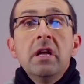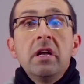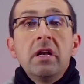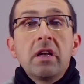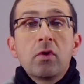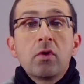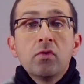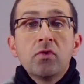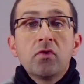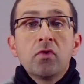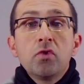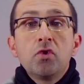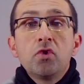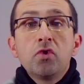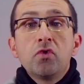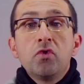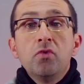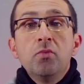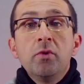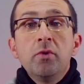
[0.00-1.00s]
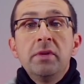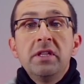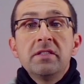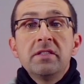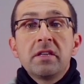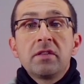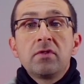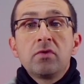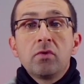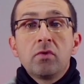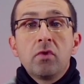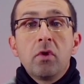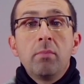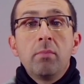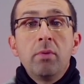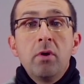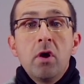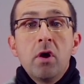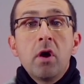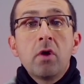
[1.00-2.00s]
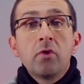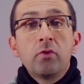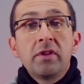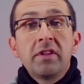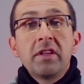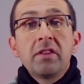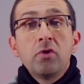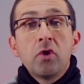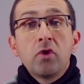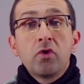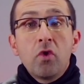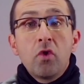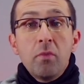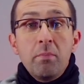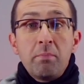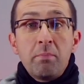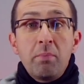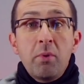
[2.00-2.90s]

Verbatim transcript: la construction d'une mobilisation d'ampleur doit être notre